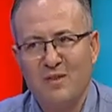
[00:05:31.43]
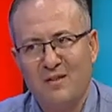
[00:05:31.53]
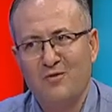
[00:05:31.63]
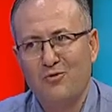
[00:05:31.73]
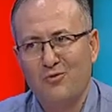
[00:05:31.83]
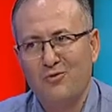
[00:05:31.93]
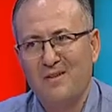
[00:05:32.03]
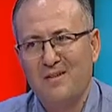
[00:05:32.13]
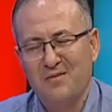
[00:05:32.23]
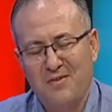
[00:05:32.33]
Bize de
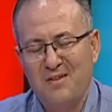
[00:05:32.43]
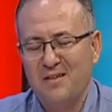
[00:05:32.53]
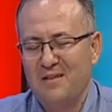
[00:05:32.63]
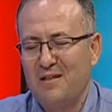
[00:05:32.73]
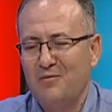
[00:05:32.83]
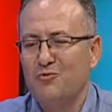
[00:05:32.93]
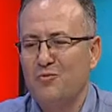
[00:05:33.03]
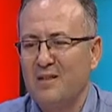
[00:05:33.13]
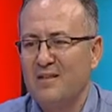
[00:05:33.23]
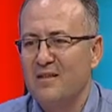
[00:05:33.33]
sorduklarında fizik tedavi
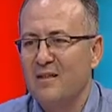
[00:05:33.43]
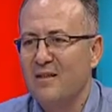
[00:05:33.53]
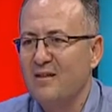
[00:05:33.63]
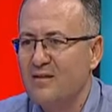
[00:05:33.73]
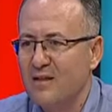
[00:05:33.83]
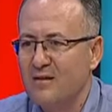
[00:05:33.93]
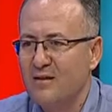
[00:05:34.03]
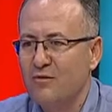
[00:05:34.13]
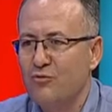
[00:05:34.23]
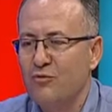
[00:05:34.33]
uzmanıyız şeklinde
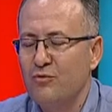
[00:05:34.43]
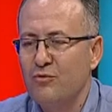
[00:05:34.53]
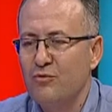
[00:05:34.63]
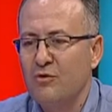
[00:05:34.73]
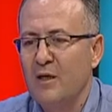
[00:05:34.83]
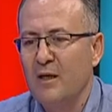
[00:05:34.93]
kısaltarak söylüyoruz.